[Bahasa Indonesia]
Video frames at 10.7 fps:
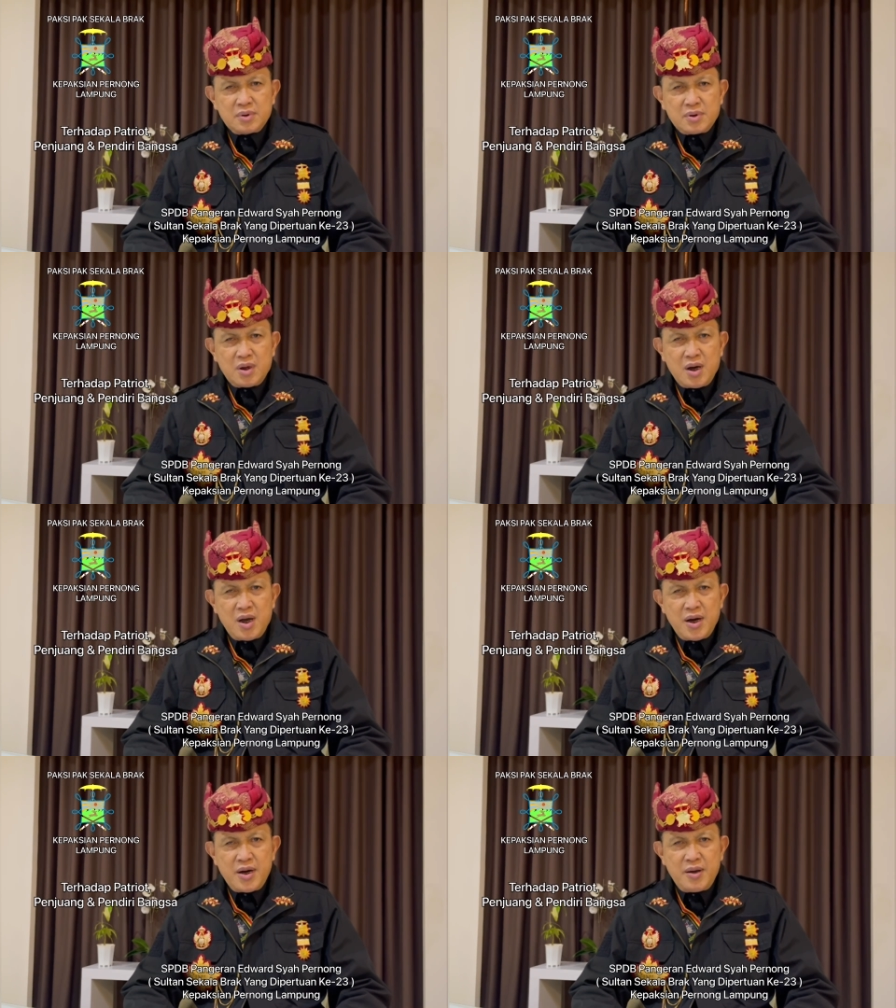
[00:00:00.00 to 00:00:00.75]

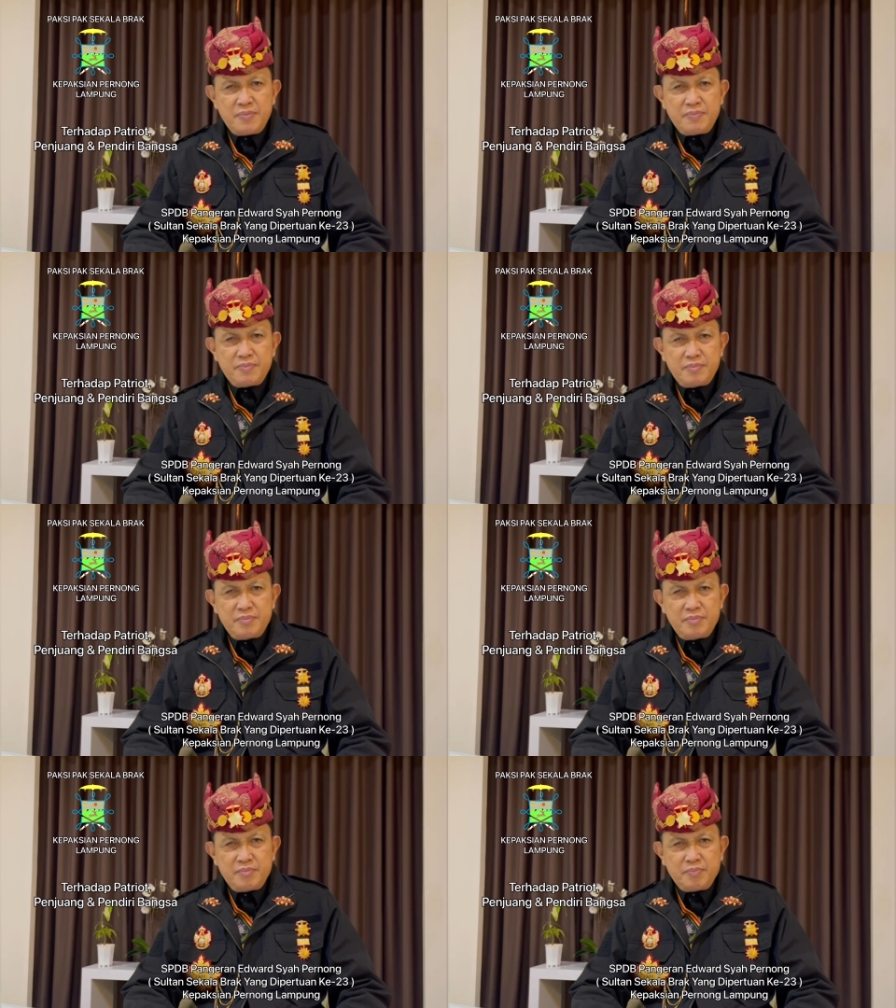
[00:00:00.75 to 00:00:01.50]
terhadap
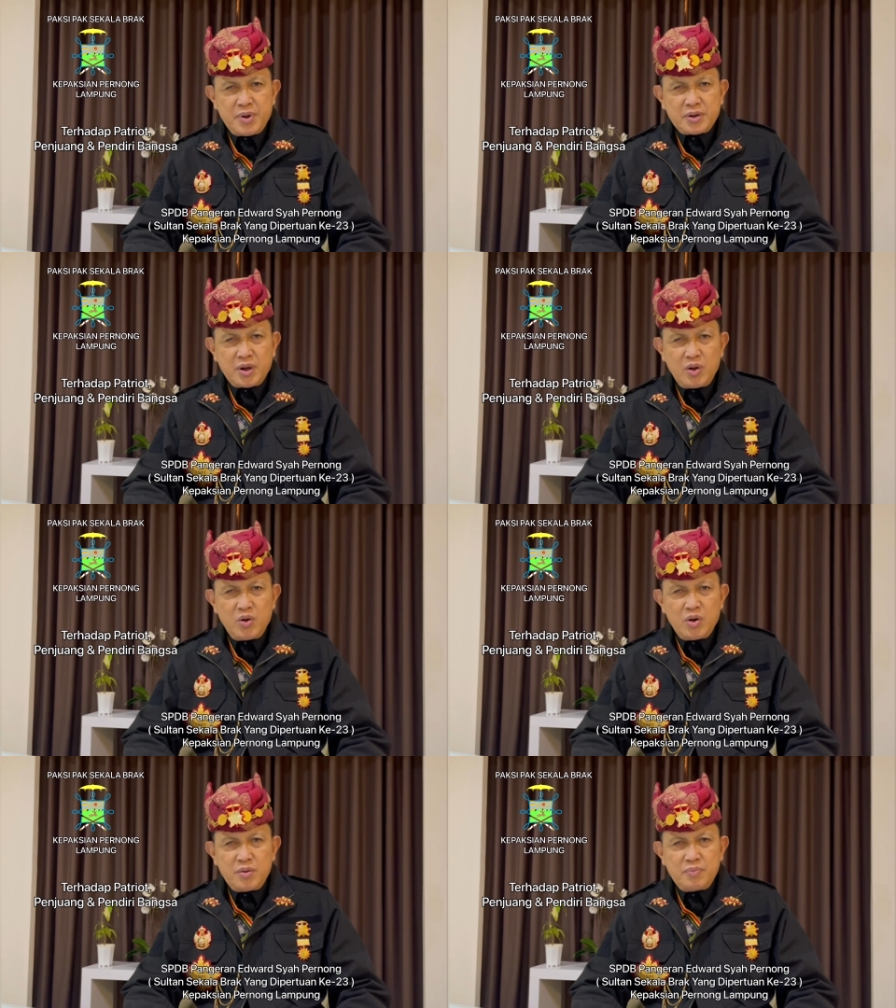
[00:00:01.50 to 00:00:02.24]

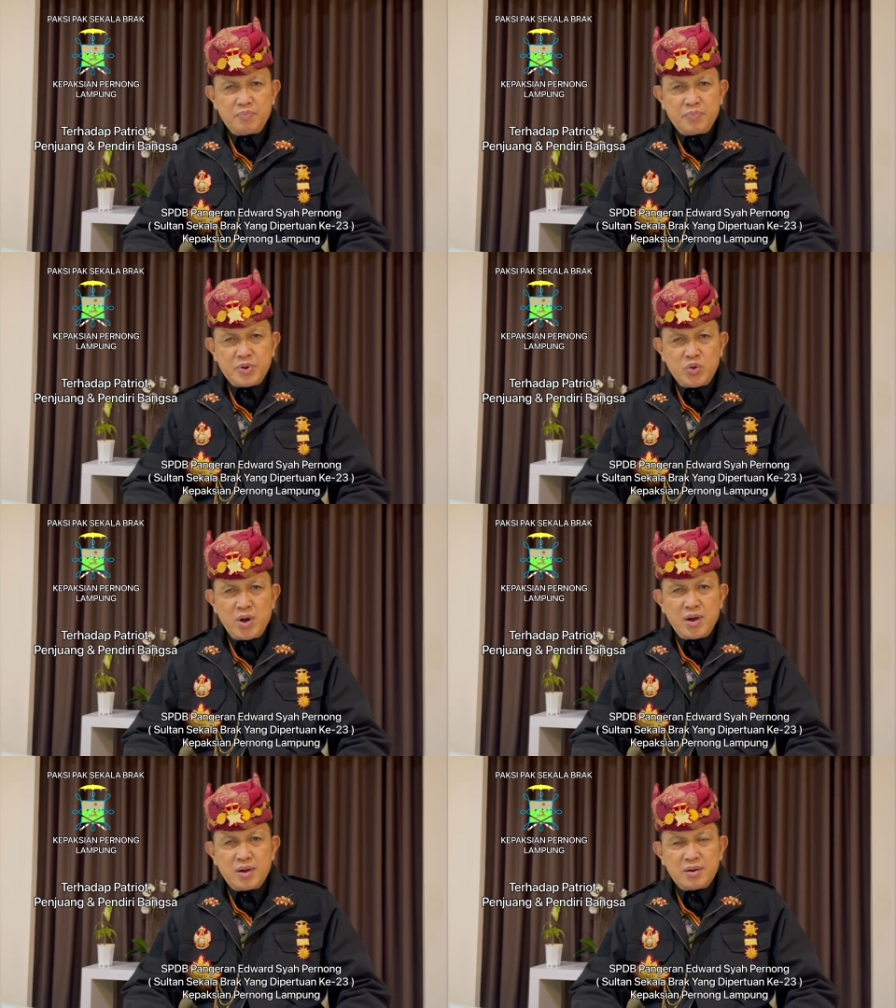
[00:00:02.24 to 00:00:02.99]
patriot,
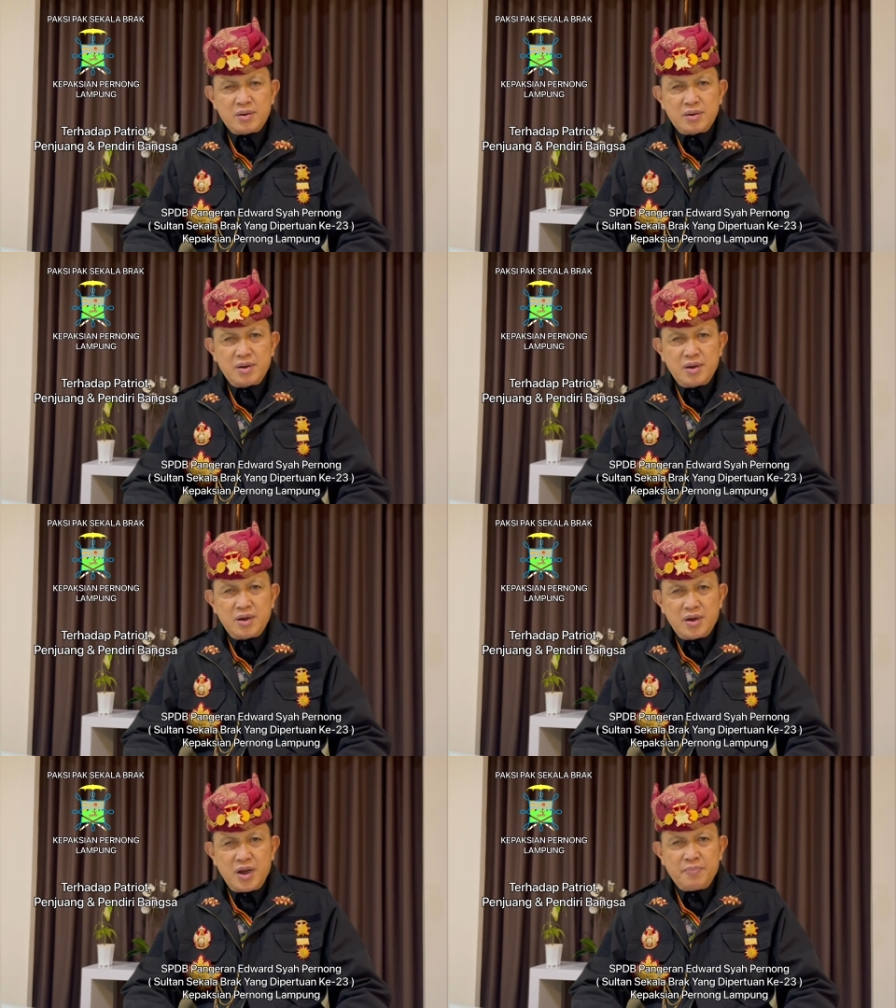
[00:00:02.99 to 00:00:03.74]
pejuang,
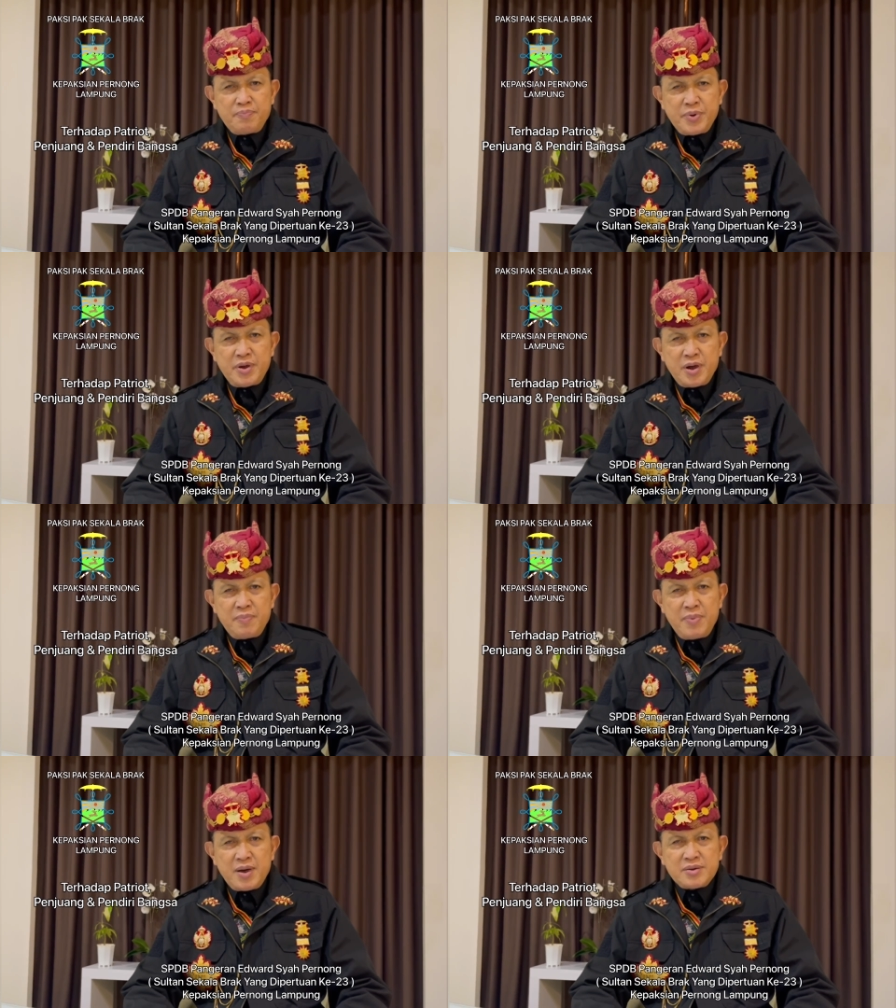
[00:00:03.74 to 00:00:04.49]
dan pendiri
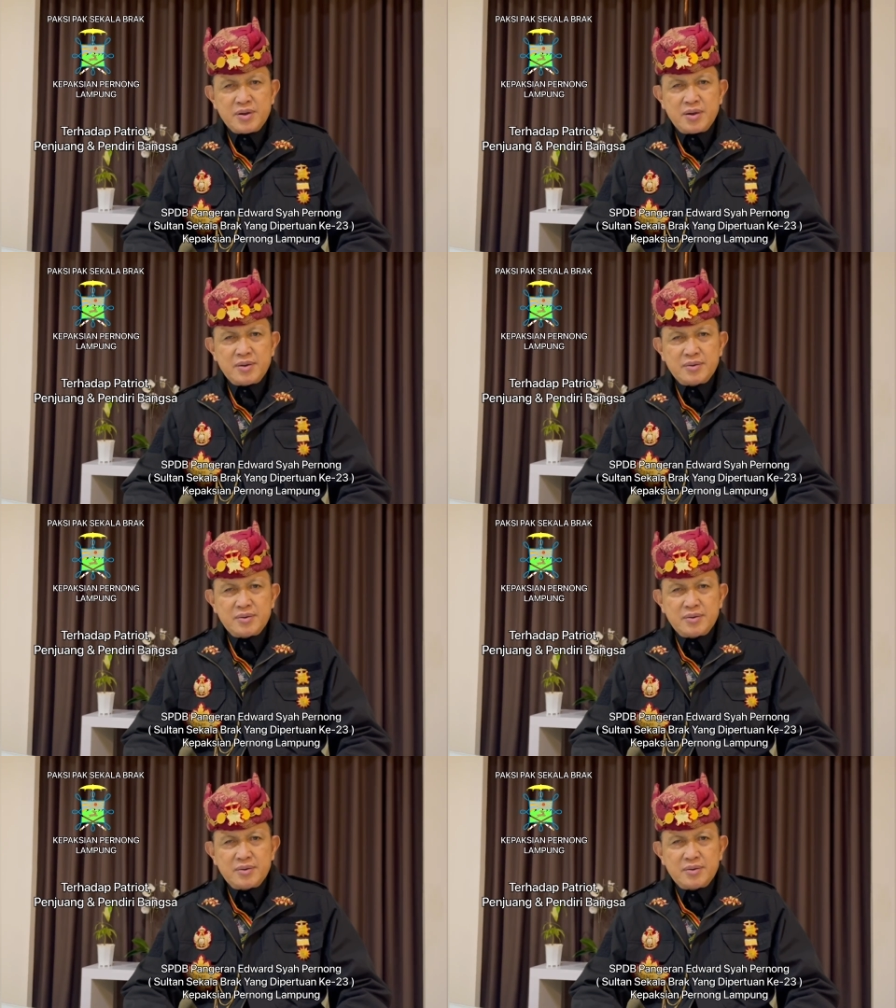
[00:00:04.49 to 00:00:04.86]
bangsa.